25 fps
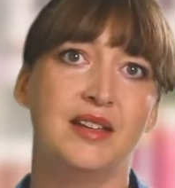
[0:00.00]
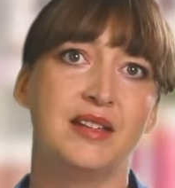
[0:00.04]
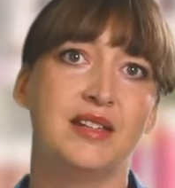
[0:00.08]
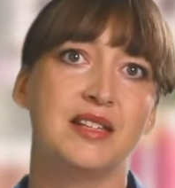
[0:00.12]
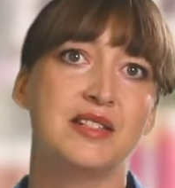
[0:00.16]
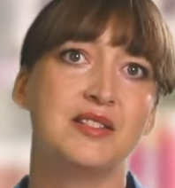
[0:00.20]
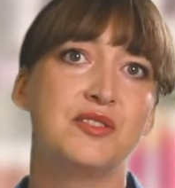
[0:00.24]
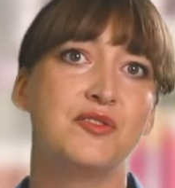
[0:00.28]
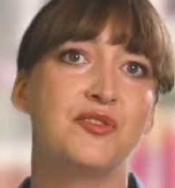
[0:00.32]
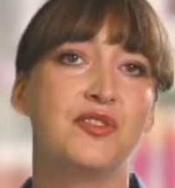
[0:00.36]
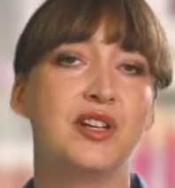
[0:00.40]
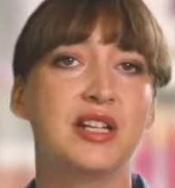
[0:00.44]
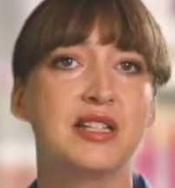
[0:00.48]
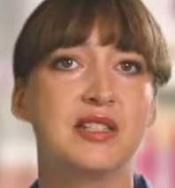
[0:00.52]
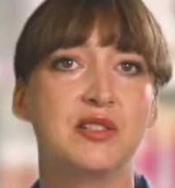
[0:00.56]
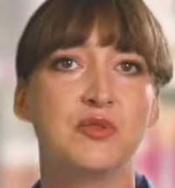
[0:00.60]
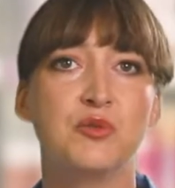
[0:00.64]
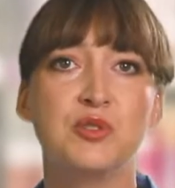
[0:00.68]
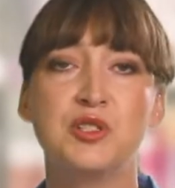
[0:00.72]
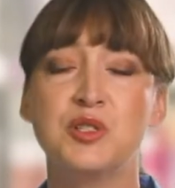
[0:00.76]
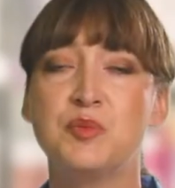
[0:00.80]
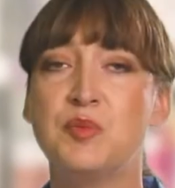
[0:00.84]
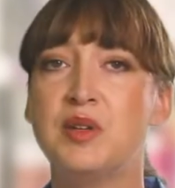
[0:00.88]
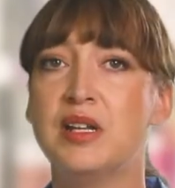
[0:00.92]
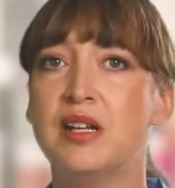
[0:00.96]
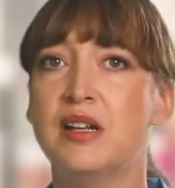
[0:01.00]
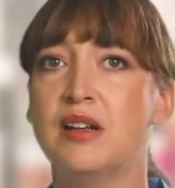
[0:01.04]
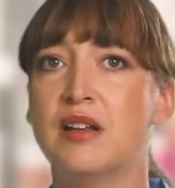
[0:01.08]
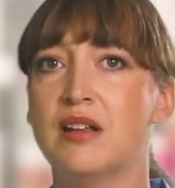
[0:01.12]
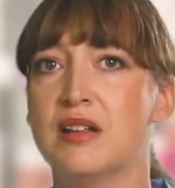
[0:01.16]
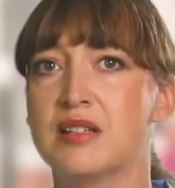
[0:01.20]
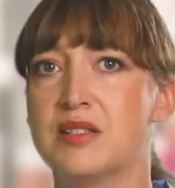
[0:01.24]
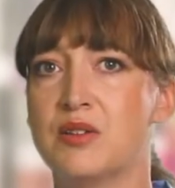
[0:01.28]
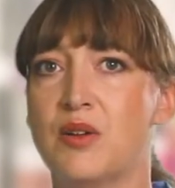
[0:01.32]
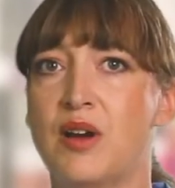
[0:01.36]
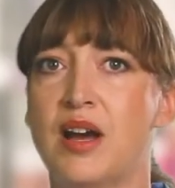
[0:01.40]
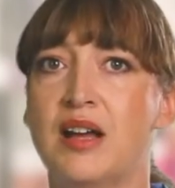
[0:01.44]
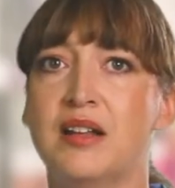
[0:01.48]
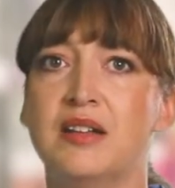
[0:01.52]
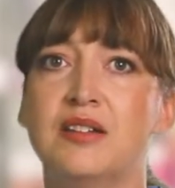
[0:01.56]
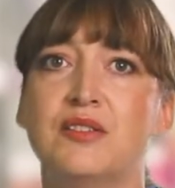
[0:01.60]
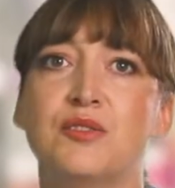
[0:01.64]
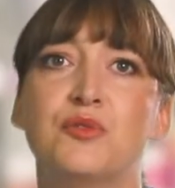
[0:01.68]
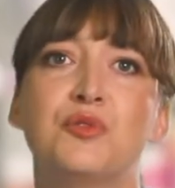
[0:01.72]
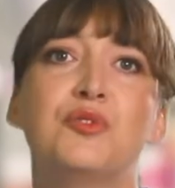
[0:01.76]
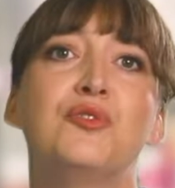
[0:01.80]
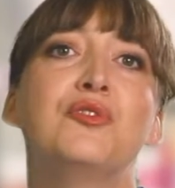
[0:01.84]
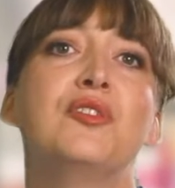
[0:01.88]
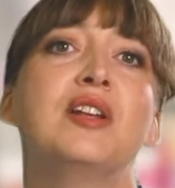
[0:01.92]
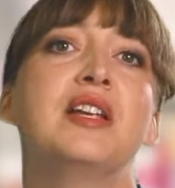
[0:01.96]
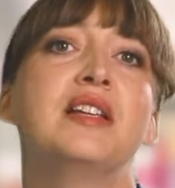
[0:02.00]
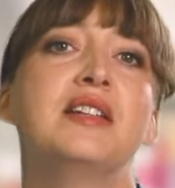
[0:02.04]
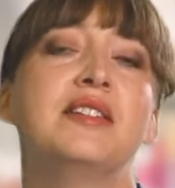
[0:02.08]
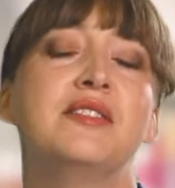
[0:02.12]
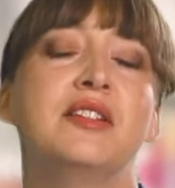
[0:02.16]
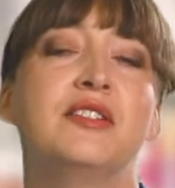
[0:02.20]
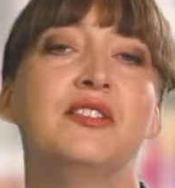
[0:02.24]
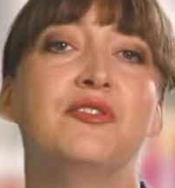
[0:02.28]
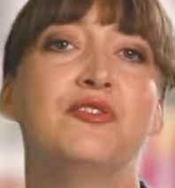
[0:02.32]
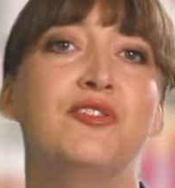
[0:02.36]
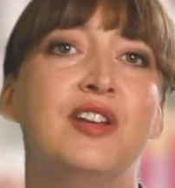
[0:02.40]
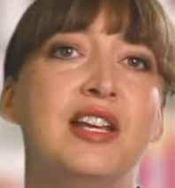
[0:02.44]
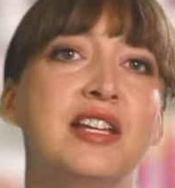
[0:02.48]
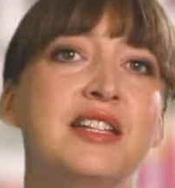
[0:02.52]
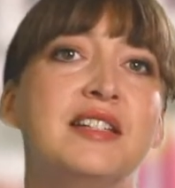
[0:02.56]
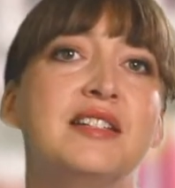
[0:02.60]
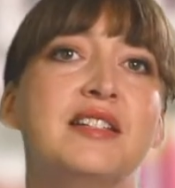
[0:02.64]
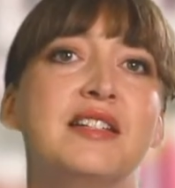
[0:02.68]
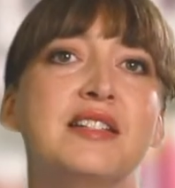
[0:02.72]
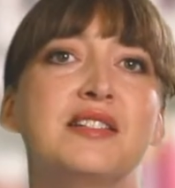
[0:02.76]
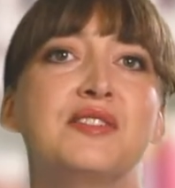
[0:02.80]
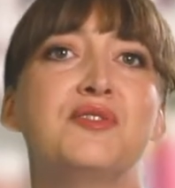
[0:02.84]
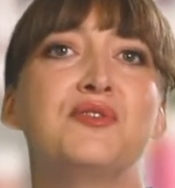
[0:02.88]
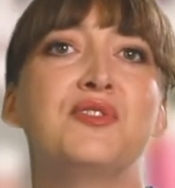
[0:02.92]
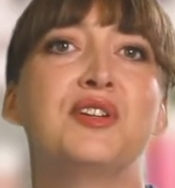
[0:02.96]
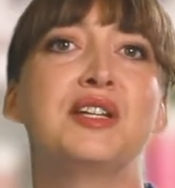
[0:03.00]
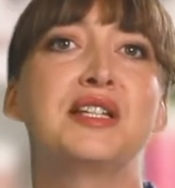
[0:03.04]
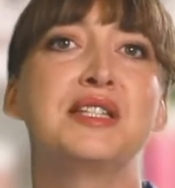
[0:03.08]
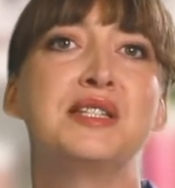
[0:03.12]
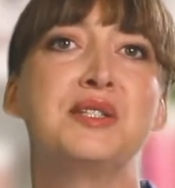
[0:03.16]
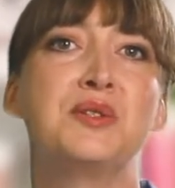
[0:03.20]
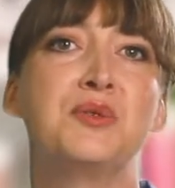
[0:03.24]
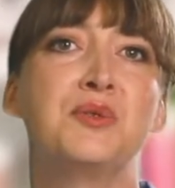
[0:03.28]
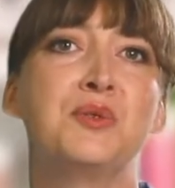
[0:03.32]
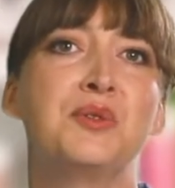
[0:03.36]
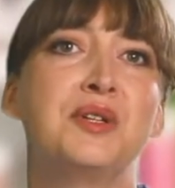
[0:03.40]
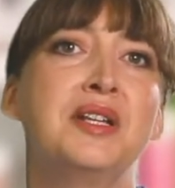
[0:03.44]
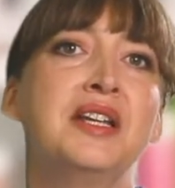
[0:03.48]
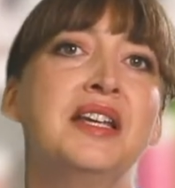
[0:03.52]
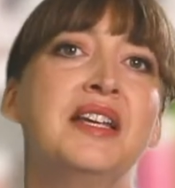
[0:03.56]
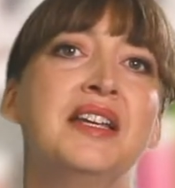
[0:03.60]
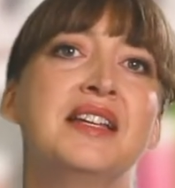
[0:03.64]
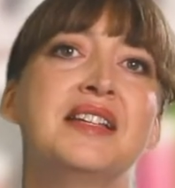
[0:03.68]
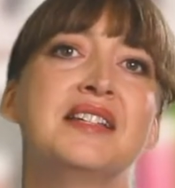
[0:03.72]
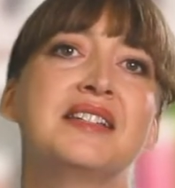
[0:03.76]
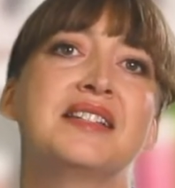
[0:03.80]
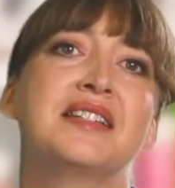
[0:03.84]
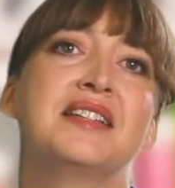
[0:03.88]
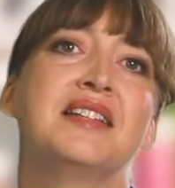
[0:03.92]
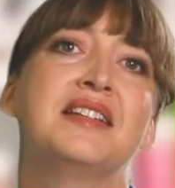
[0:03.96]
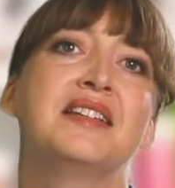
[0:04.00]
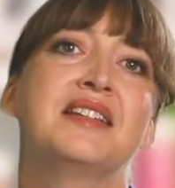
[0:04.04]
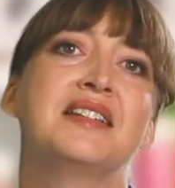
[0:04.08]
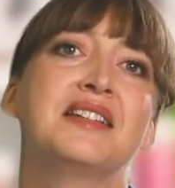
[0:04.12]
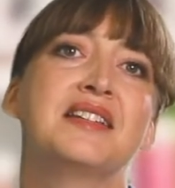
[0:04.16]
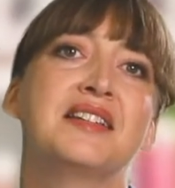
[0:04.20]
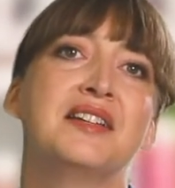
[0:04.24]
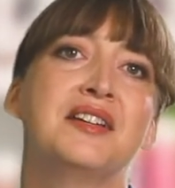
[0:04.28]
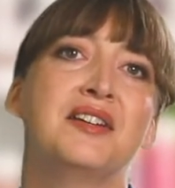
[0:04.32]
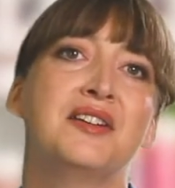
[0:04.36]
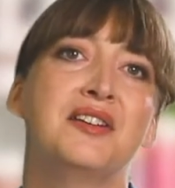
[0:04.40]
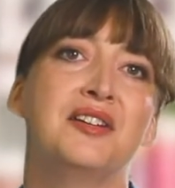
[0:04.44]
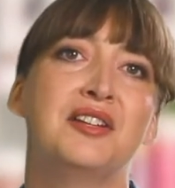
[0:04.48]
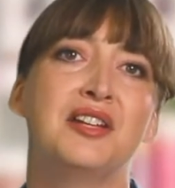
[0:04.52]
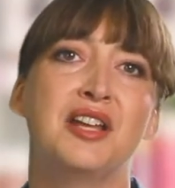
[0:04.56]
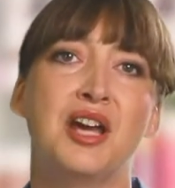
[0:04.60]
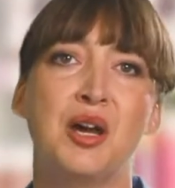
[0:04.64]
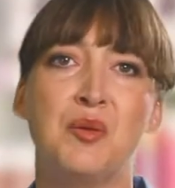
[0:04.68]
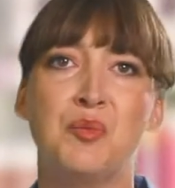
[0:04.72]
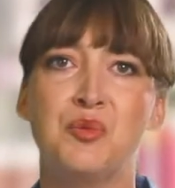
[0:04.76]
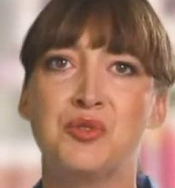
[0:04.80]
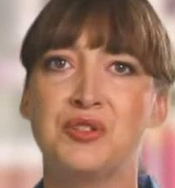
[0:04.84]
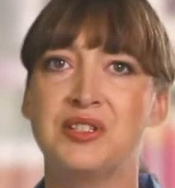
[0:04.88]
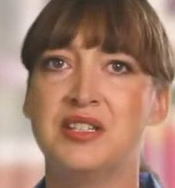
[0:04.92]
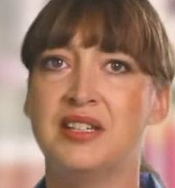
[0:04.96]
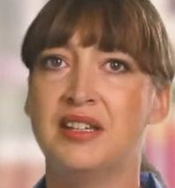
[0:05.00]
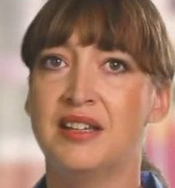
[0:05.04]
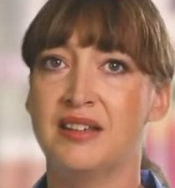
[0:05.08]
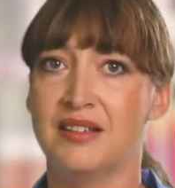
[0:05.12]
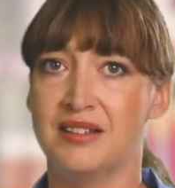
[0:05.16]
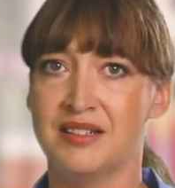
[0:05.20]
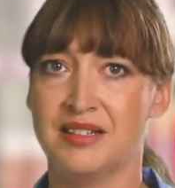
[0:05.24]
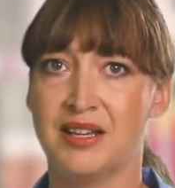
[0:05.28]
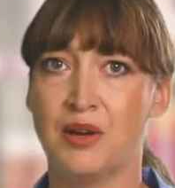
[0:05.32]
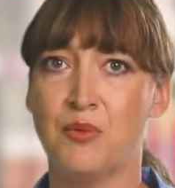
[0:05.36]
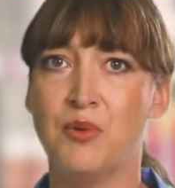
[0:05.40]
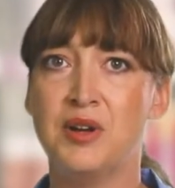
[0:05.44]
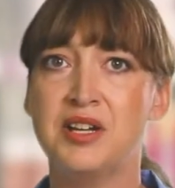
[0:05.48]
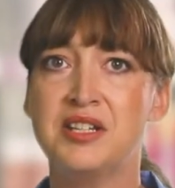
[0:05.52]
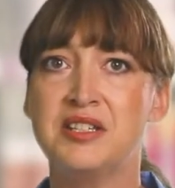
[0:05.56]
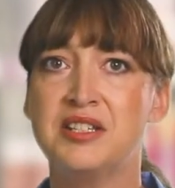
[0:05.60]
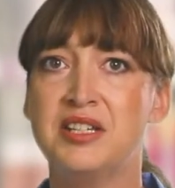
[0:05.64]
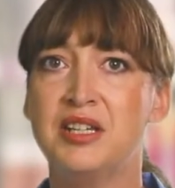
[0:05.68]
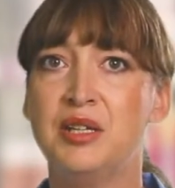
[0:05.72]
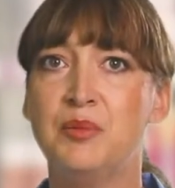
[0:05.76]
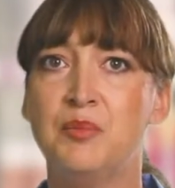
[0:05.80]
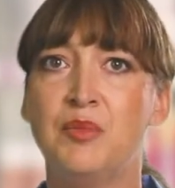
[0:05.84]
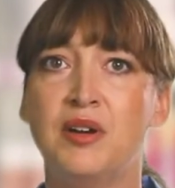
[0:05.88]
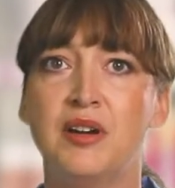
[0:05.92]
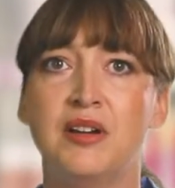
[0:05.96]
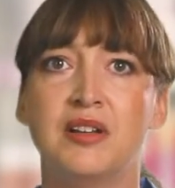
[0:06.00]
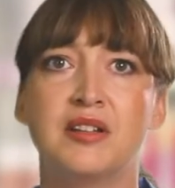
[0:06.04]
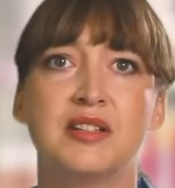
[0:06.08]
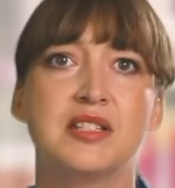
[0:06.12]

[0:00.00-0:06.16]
Desinfektionsmittel, also Hand- und Flächendesinfektion, sind äh, in der Apotheke ein Dauerthema.